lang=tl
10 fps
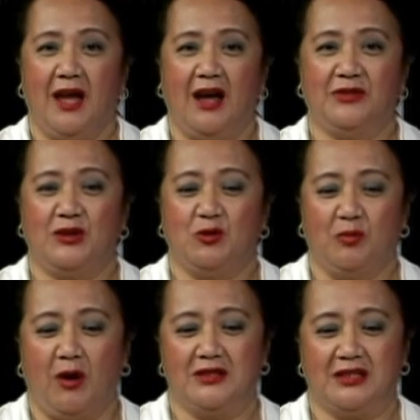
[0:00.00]
At ito
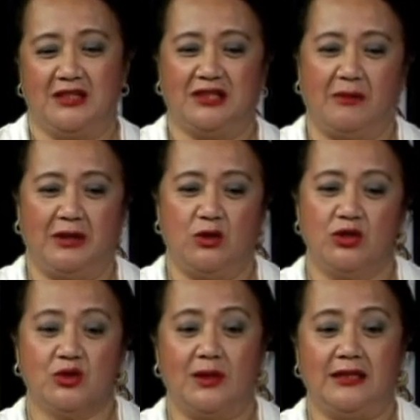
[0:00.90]
po ang sinasabi
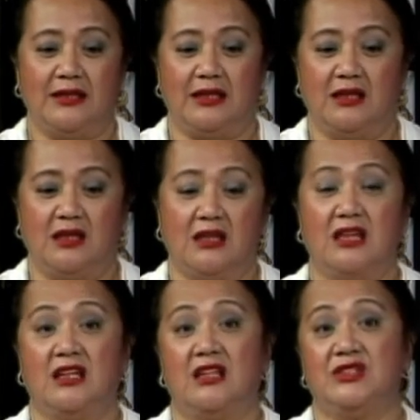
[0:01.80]
usually nila na
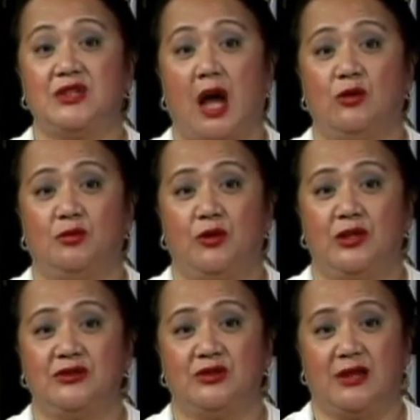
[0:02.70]
nagiging salot po
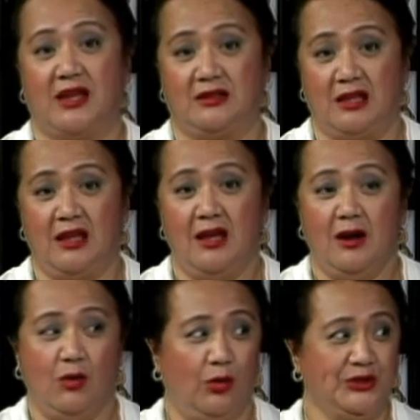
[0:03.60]
ng society
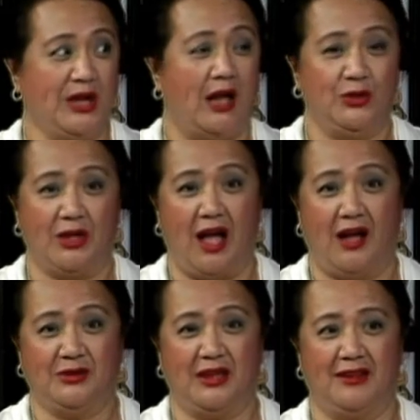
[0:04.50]
or salot ng
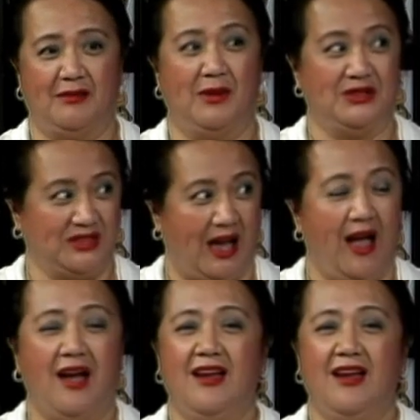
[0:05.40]
ating bansa.